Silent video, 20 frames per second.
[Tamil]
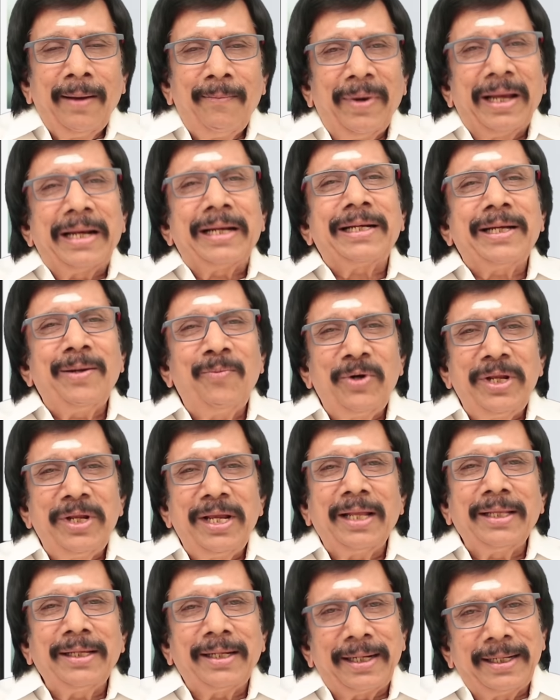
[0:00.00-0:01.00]
மறக்க
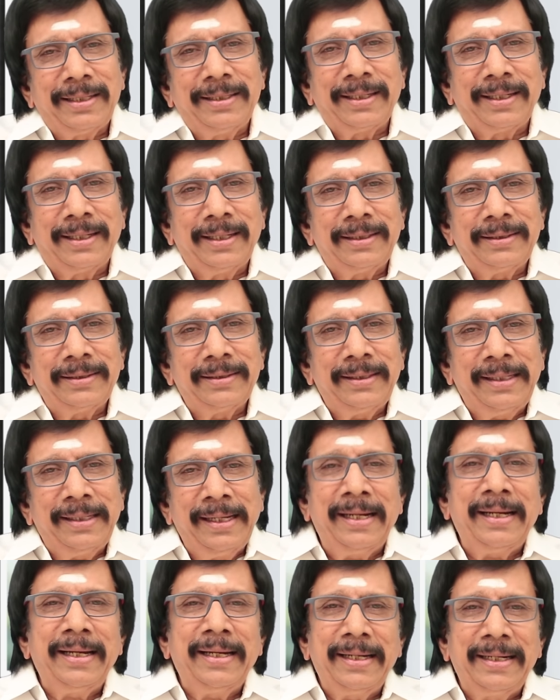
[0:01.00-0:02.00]
முடியாத கடிதங்கள்
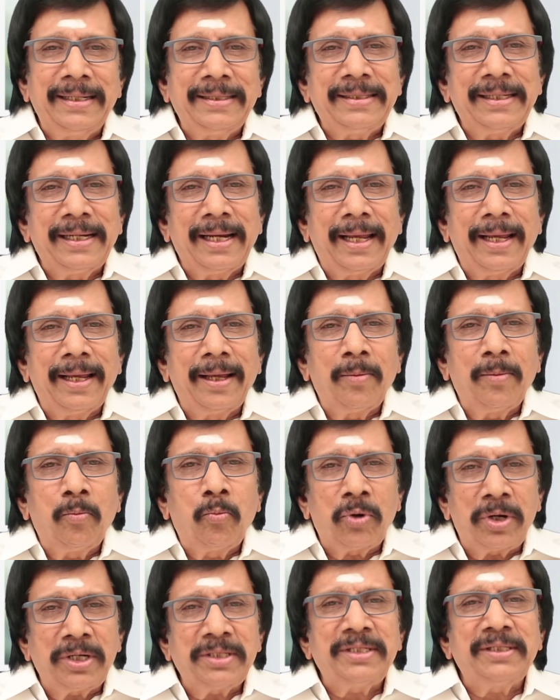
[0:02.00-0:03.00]
இன்றைய நிகழ்ச்சியில்
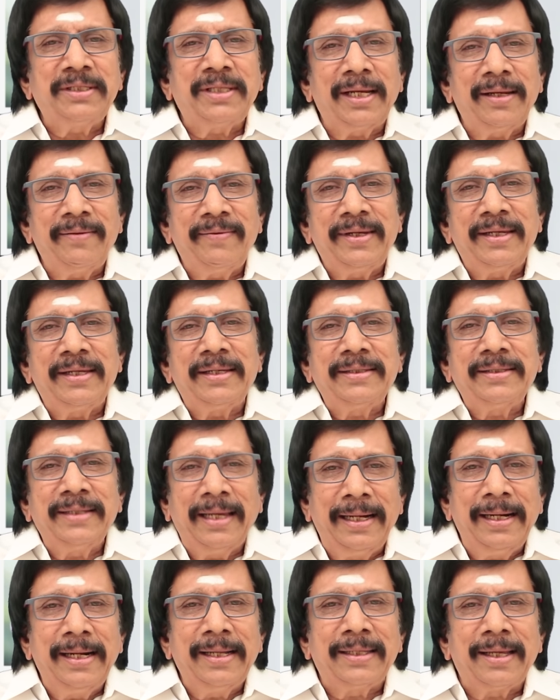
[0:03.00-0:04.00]
புரட்சி தலைவி
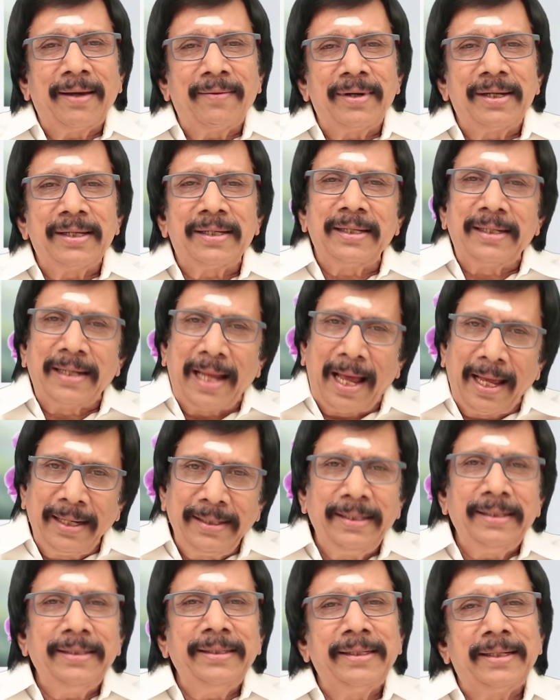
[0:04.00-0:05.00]
ஜெயலலிதா அவர்களுக்கு நான்
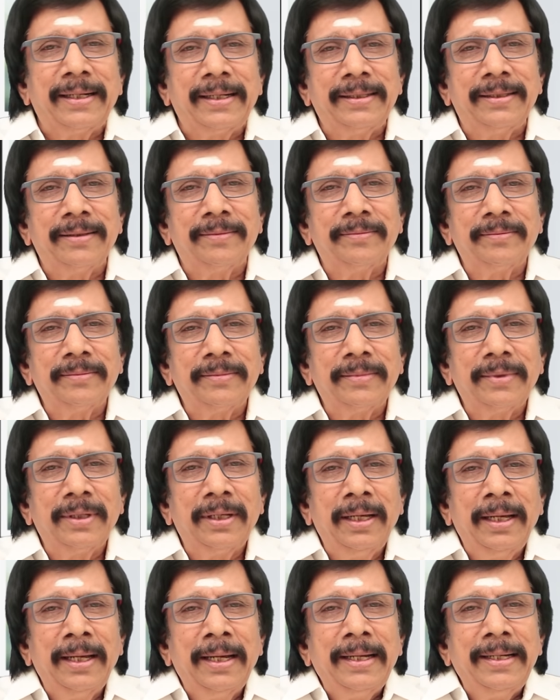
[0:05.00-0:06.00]
எழுதிய கடிதம்
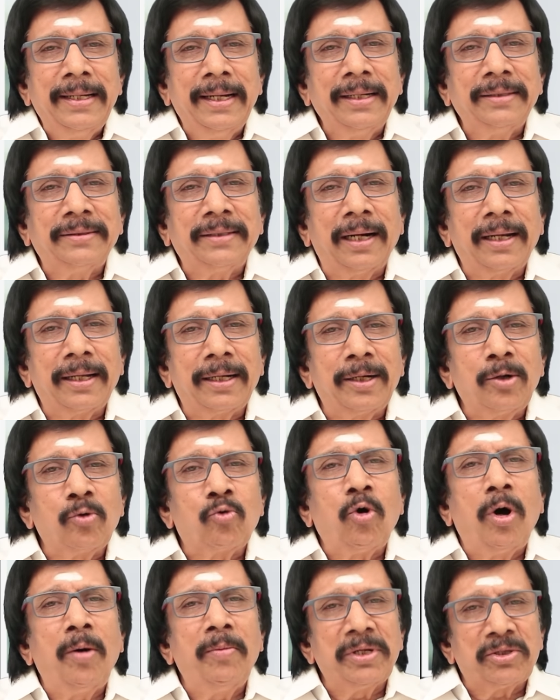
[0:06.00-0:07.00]
எழுத்தாளர்கள்
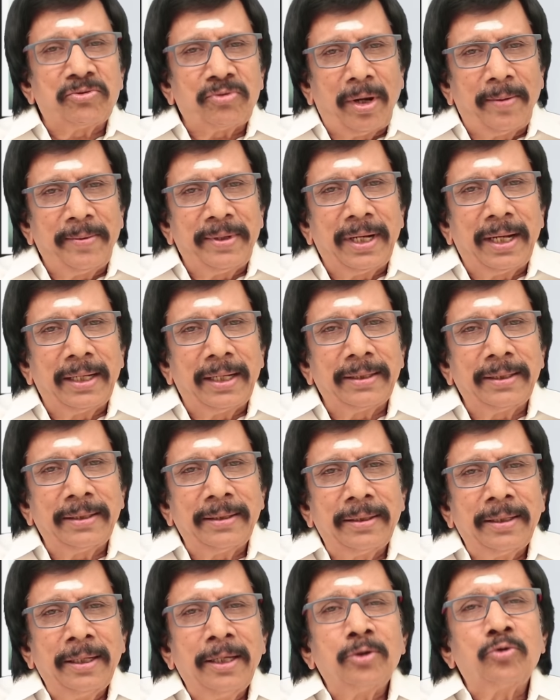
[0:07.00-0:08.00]
கோமல் சுவாமிநாதன்
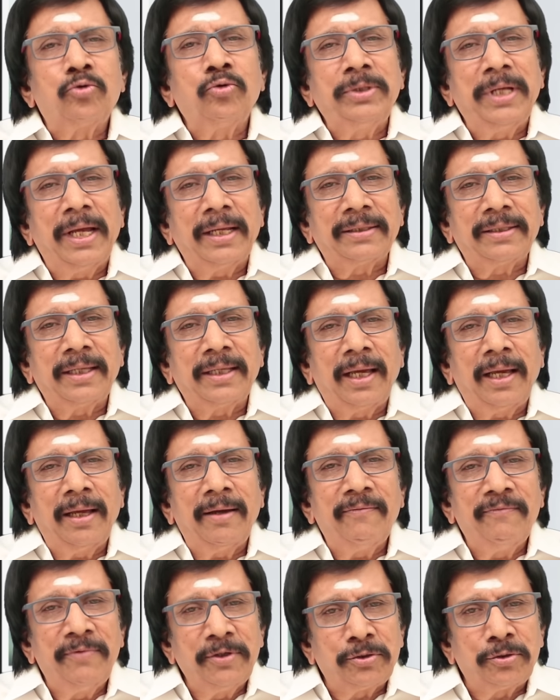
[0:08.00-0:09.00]
சுஜாதா
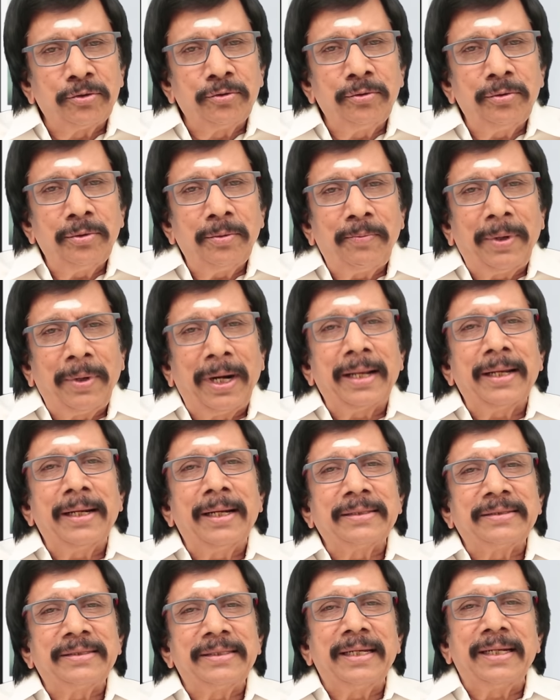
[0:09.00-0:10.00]
விசு
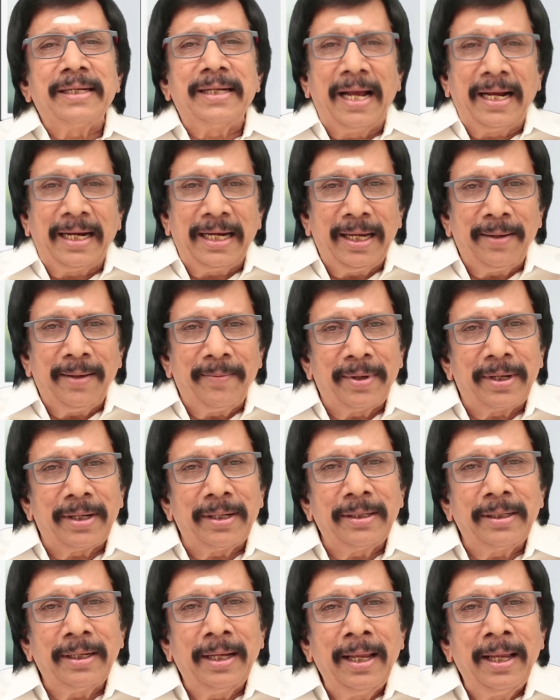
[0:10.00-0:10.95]
பாடலாசிரியர் கங்கை அமரன்